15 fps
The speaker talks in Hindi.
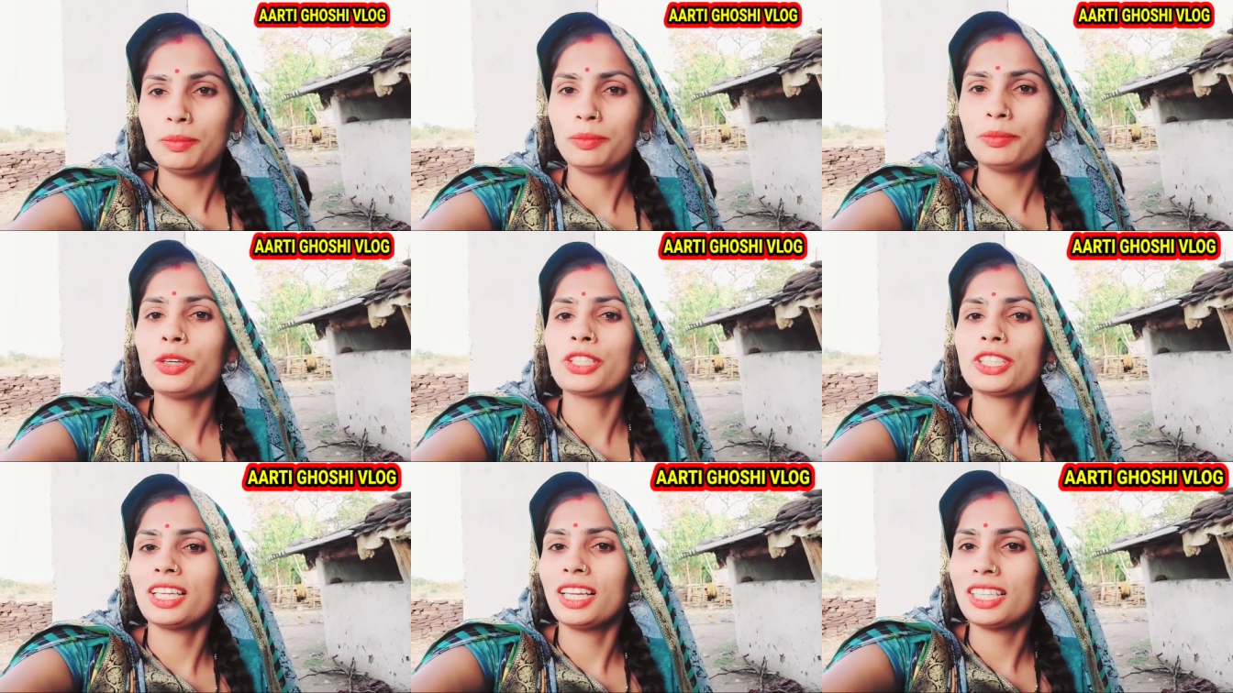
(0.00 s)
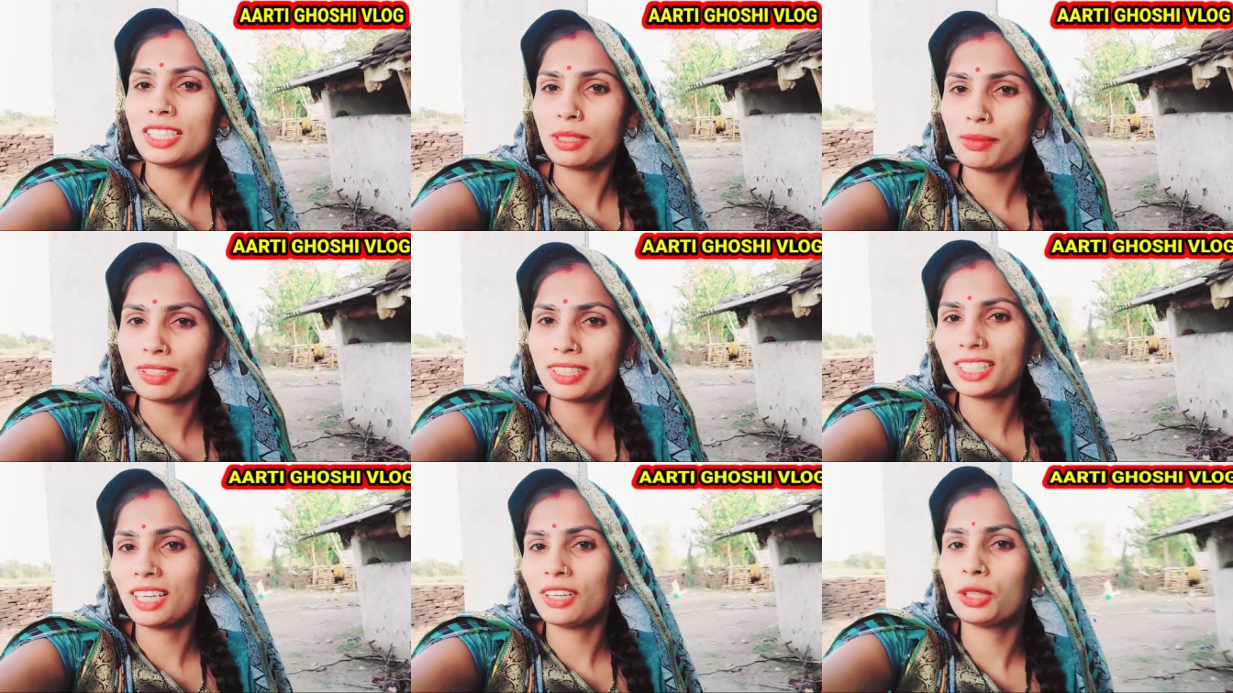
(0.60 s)
बहुत सारी
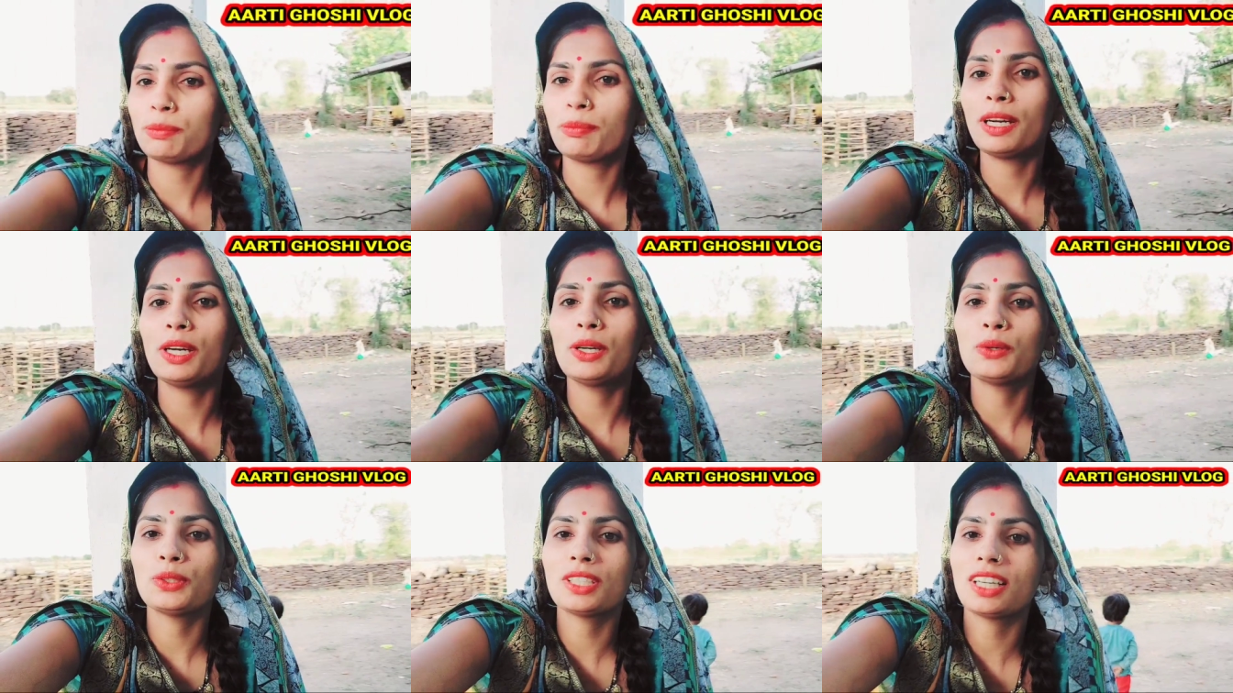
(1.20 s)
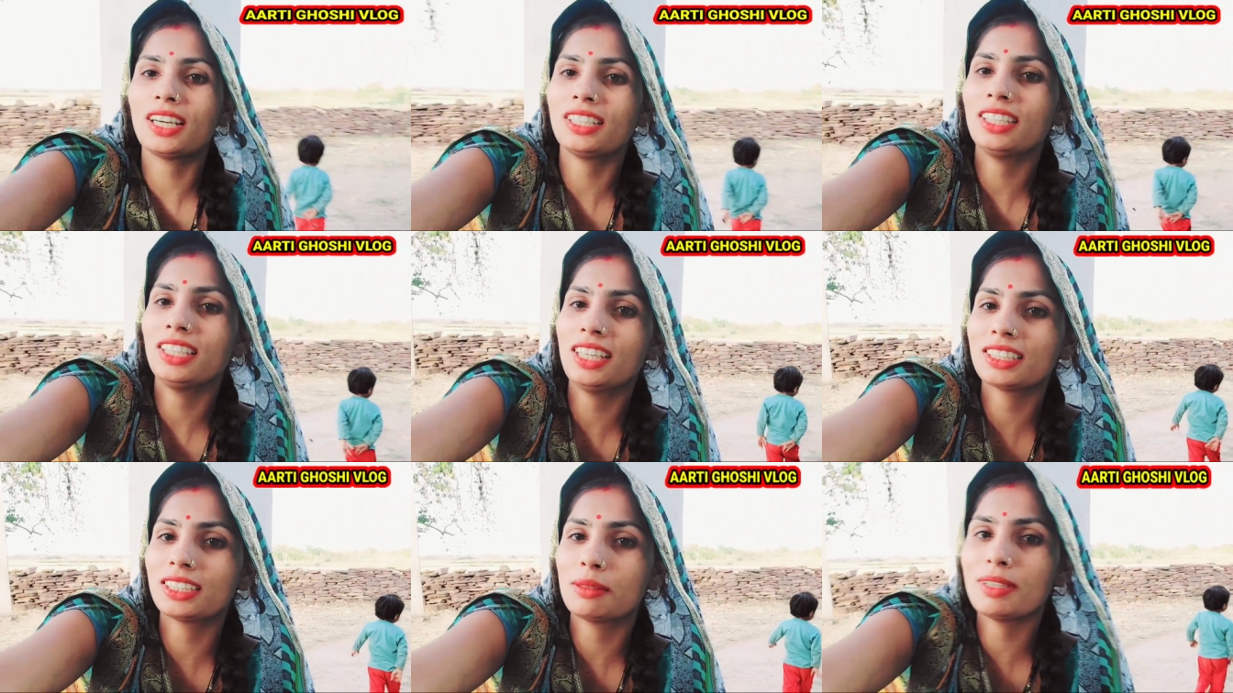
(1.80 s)
समस्या उत्पन्न हो सका था
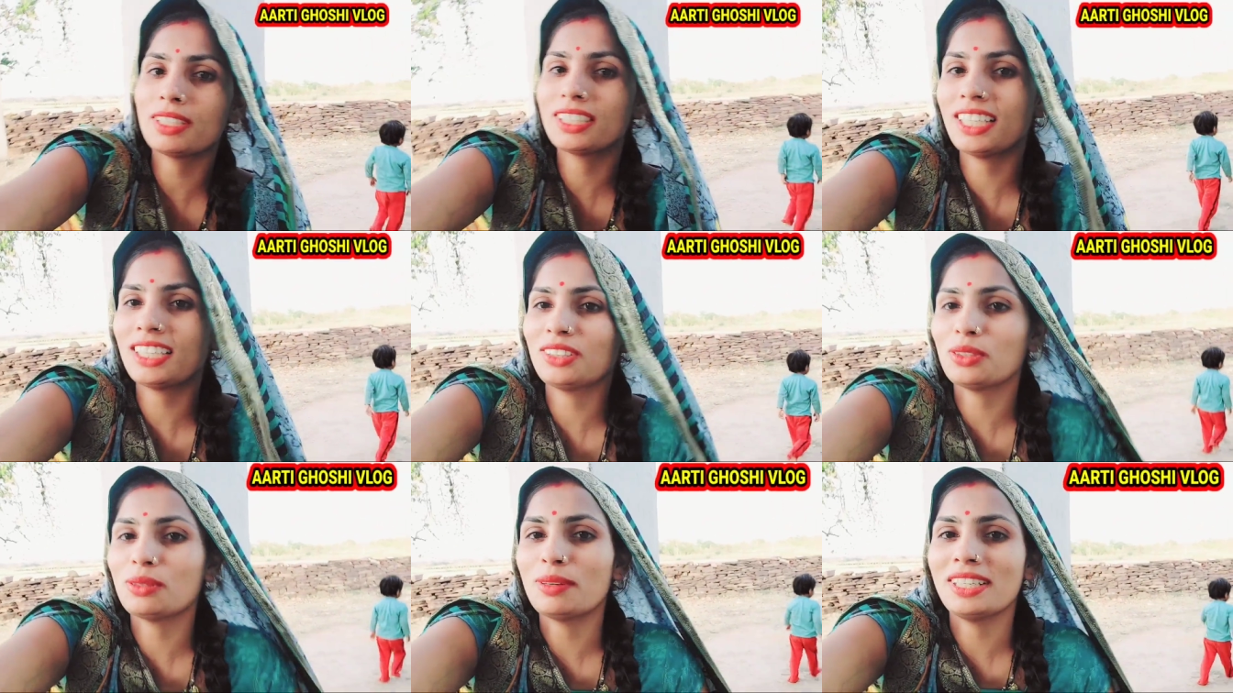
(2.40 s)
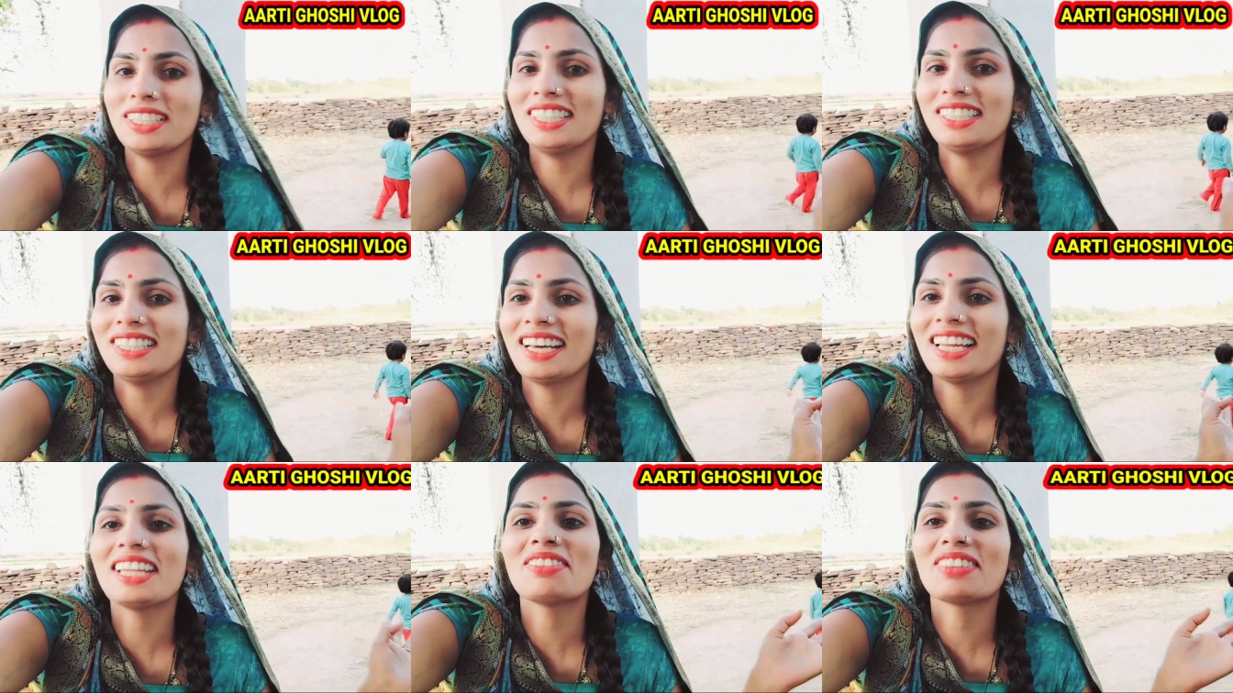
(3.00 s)
एक समस्या तो हमारी यही
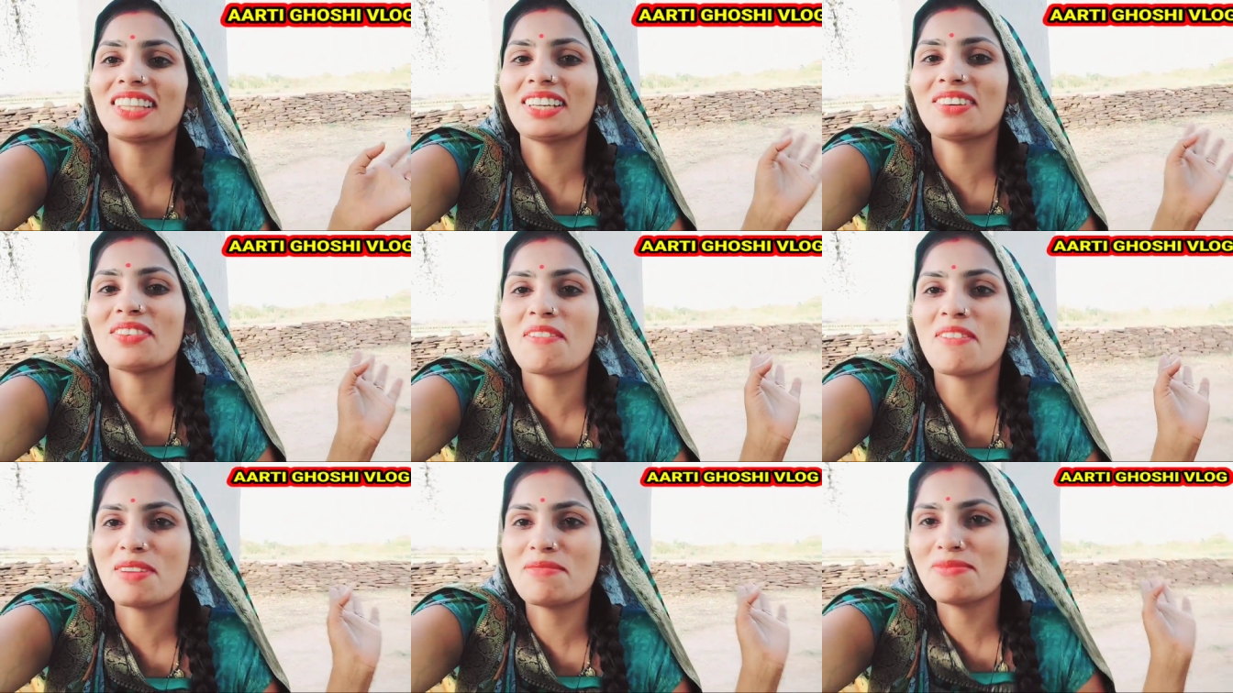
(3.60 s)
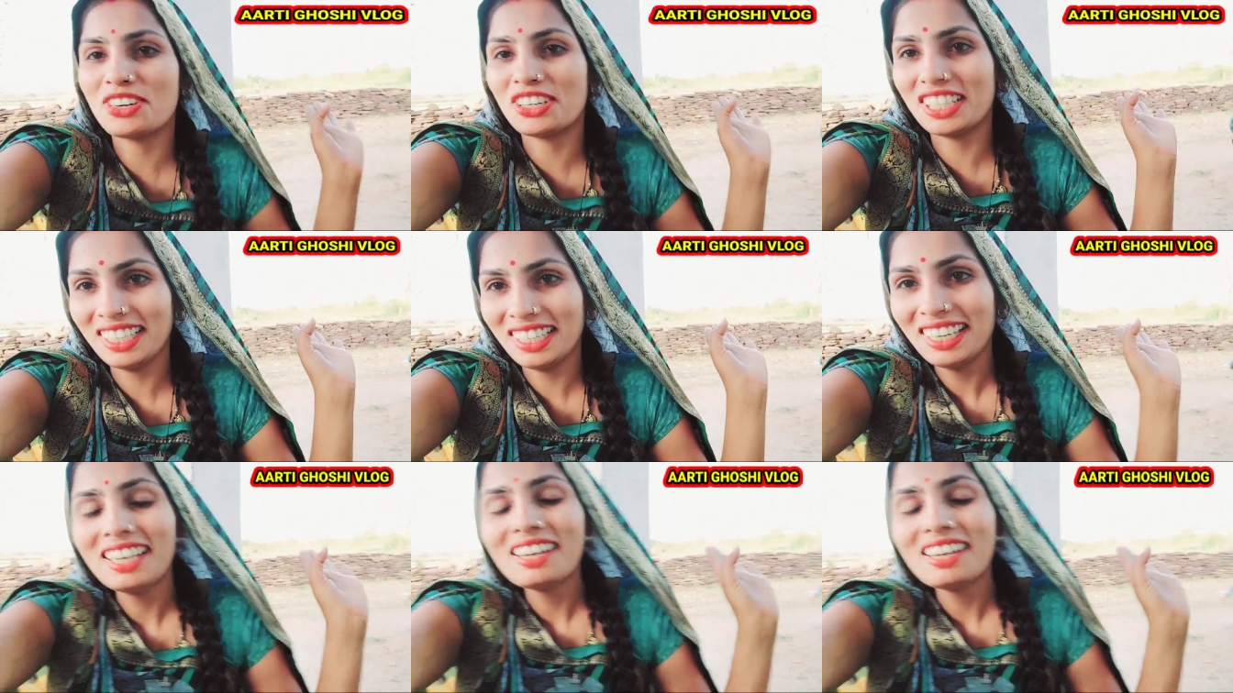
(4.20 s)
जा रही मतलब हमारी मोड़ी